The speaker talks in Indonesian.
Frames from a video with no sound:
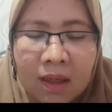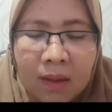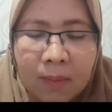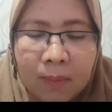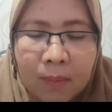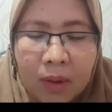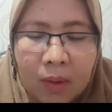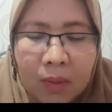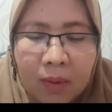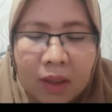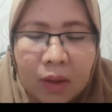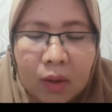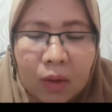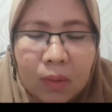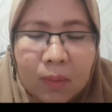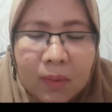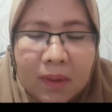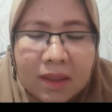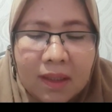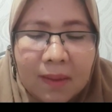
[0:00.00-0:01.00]
Bahwa
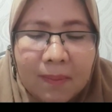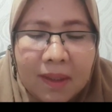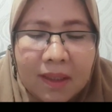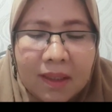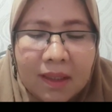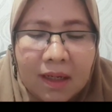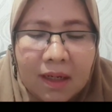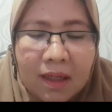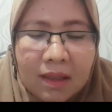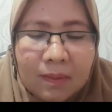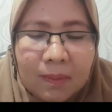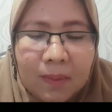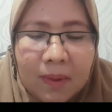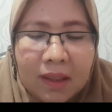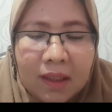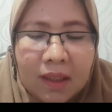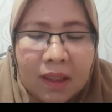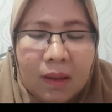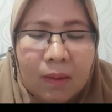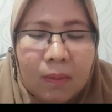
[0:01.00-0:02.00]
ekonomi Islam adalah
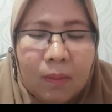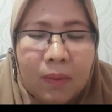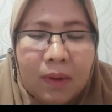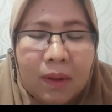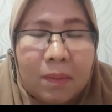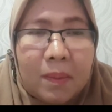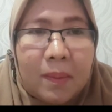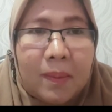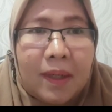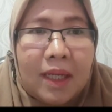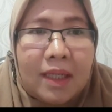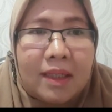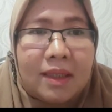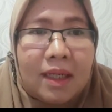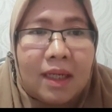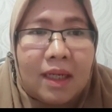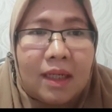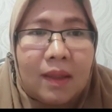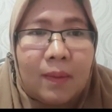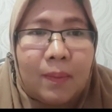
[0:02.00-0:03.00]
sebagai ilmu yang
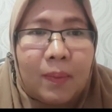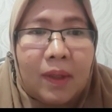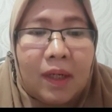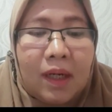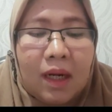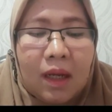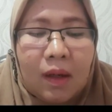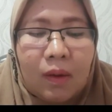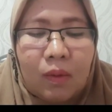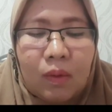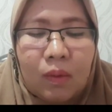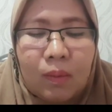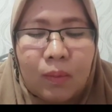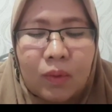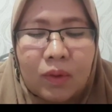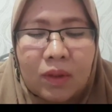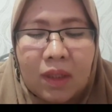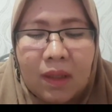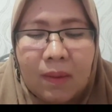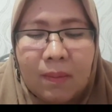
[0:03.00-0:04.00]
mempelajari perilaku
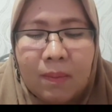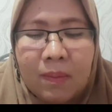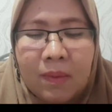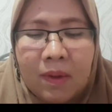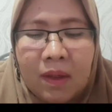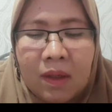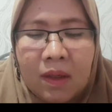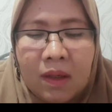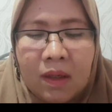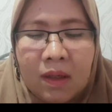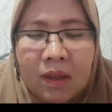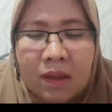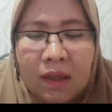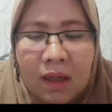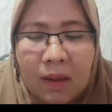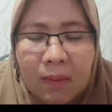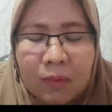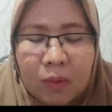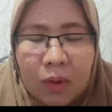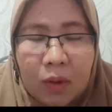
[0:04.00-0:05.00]
muslim
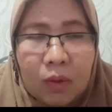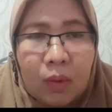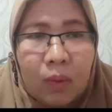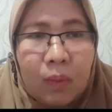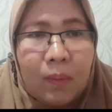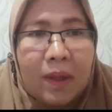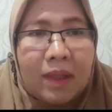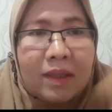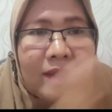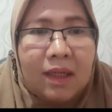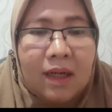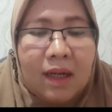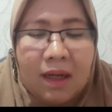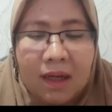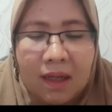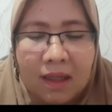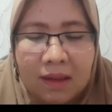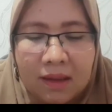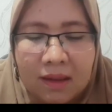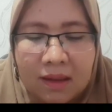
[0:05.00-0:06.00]
dalam suatu
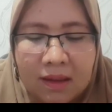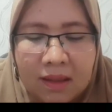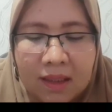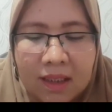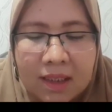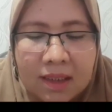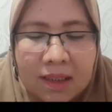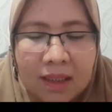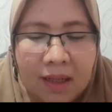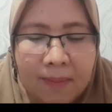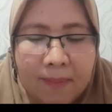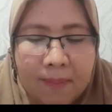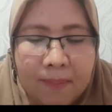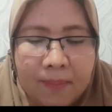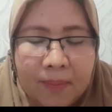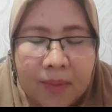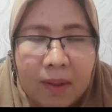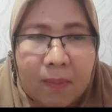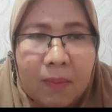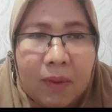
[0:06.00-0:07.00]
masyarakat
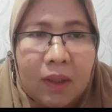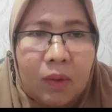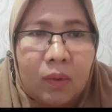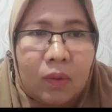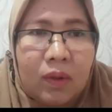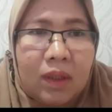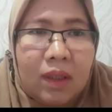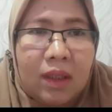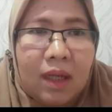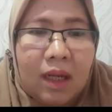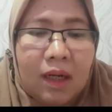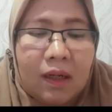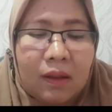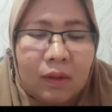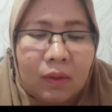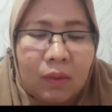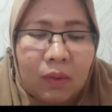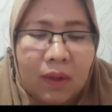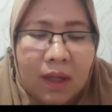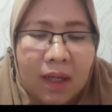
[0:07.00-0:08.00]
Islam yang mengikuti
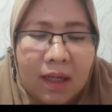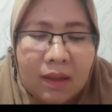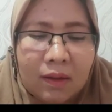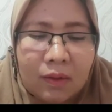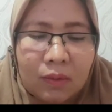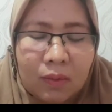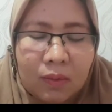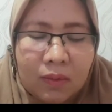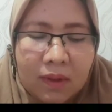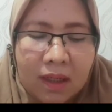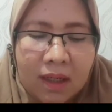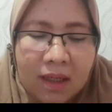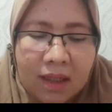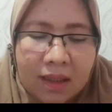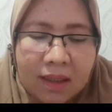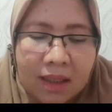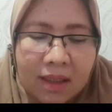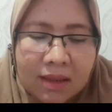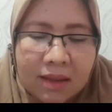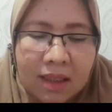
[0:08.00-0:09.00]
Al-Quran, Sunnah,
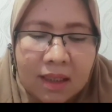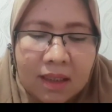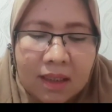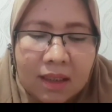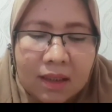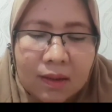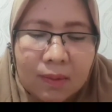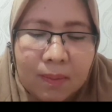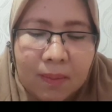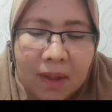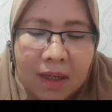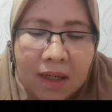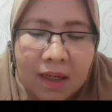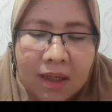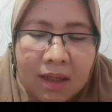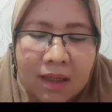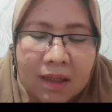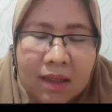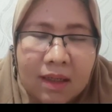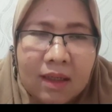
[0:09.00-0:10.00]
Qiyas, dan Ijma.
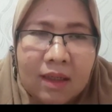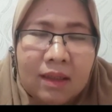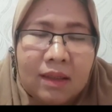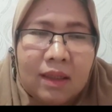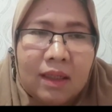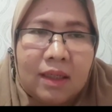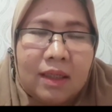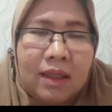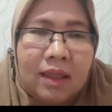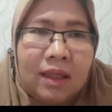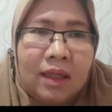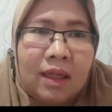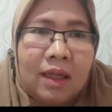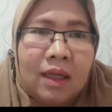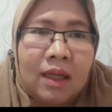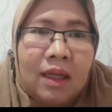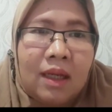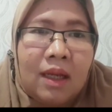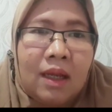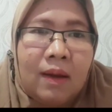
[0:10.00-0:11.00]
Jadi
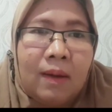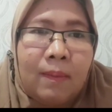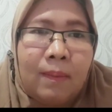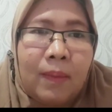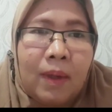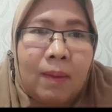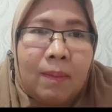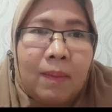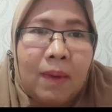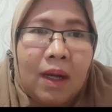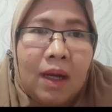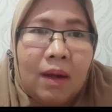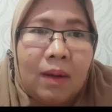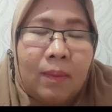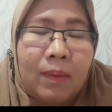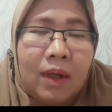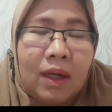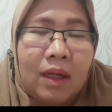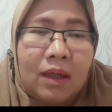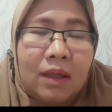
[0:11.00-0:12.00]

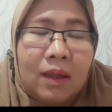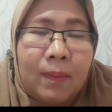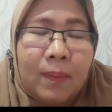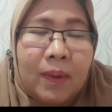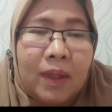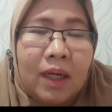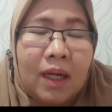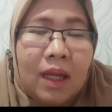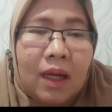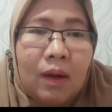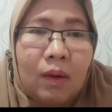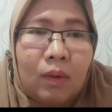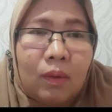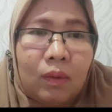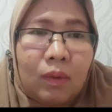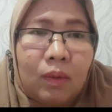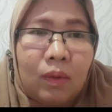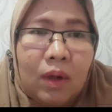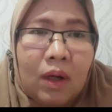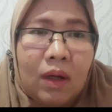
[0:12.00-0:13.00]
memang ada
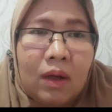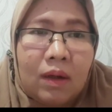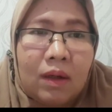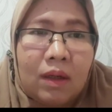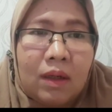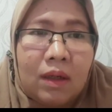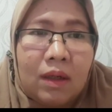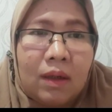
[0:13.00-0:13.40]
perilaku e,